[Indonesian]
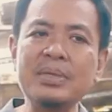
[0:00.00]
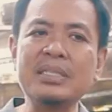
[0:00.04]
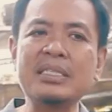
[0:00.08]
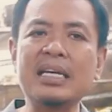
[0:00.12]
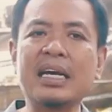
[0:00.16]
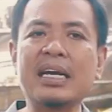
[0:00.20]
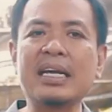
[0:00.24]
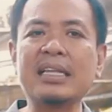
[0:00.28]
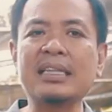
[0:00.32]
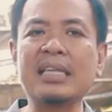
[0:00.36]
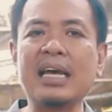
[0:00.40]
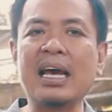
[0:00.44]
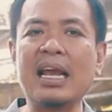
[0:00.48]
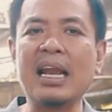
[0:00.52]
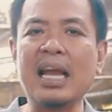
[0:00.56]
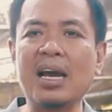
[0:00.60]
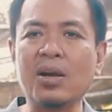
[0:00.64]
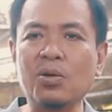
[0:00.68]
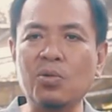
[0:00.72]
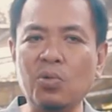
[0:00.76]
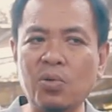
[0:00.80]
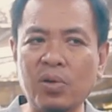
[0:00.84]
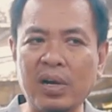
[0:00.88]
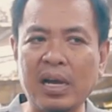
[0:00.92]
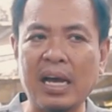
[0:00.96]
bisa kita
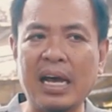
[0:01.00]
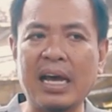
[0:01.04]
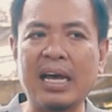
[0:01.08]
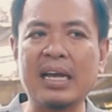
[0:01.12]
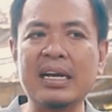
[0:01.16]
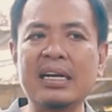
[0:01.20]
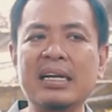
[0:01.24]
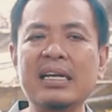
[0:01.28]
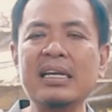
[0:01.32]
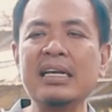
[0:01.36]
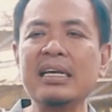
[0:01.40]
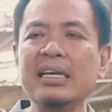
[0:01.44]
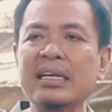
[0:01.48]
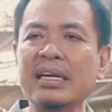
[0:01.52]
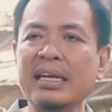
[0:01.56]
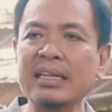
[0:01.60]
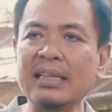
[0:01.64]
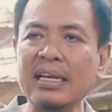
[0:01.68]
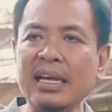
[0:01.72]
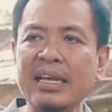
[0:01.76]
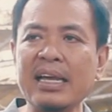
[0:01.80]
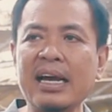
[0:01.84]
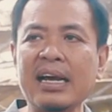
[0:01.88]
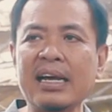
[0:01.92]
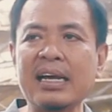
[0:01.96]
lakukan,
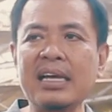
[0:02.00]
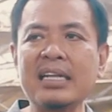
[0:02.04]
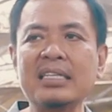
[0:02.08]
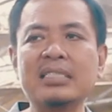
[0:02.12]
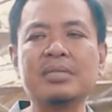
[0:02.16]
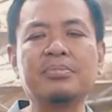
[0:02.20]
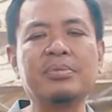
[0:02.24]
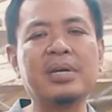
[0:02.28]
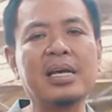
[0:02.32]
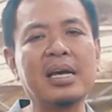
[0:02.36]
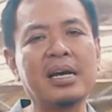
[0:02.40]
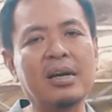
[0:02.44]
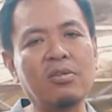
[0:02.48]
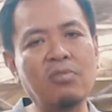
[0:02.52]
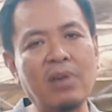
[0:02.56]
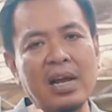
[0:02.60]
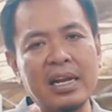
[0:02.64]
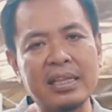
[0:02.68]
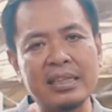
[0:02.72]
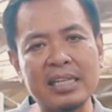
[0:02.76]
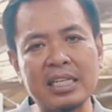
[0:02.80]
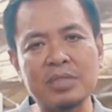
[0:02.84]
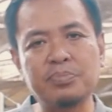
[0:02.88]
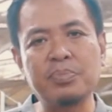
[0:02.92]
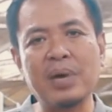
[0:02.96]
kita yakin sebenarnya
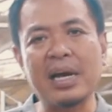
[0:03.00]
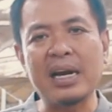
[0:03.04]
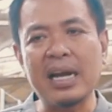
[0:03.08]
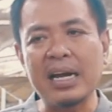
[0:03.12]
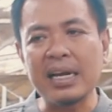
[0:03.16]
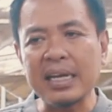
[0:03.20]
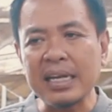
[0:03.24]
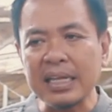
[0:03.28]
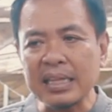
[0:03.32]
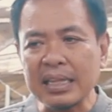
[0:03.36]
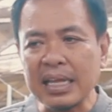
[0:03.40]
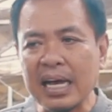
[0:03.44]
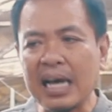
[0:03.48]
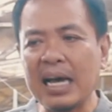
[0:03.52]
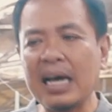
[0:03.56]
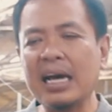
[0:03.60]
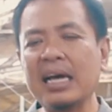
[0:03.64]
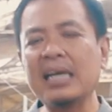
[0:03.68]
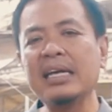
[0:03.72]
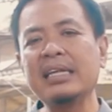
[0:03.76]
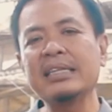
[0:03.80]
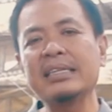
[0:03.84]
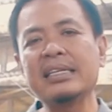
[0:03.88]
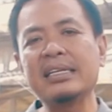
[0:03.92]
kualitas barang kita